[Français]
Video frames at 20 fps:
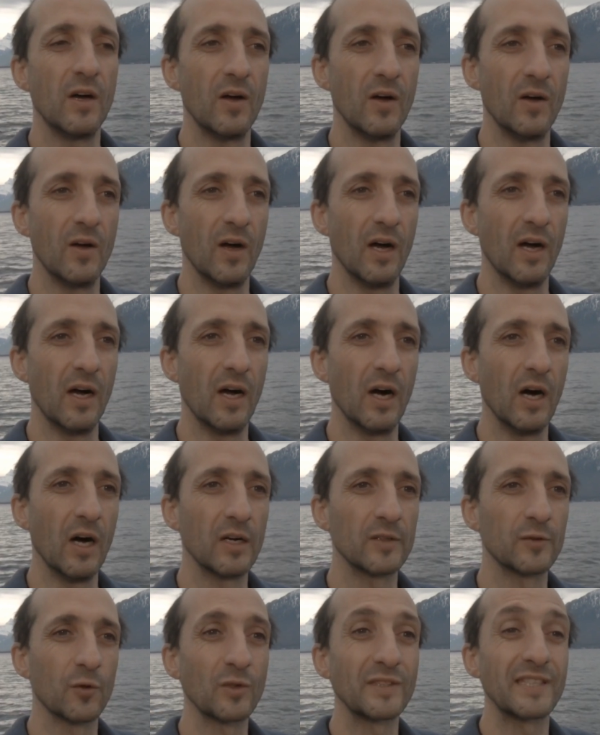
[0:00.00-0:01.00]

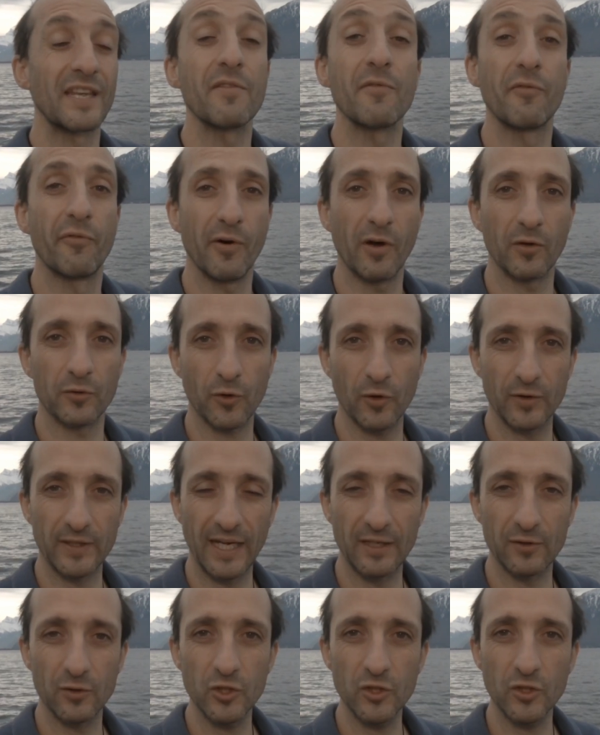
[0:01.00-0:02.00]
d'oser vendre
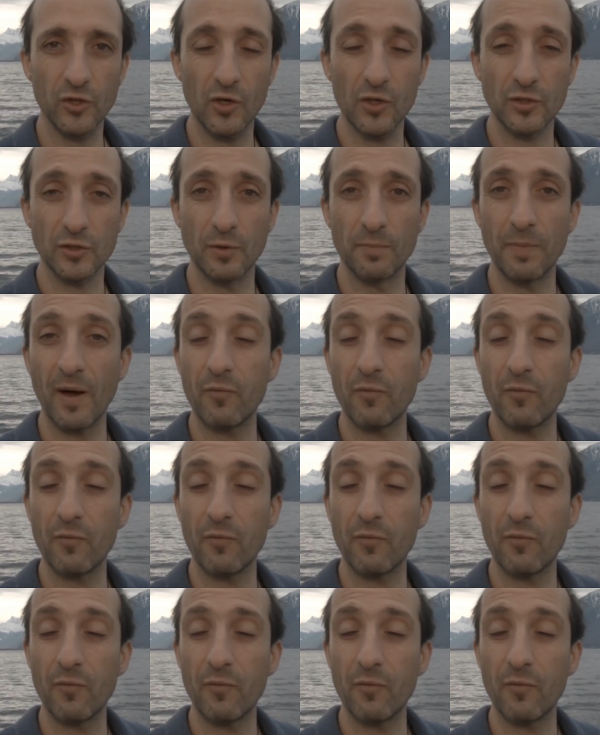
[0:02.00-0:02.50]
quelque chose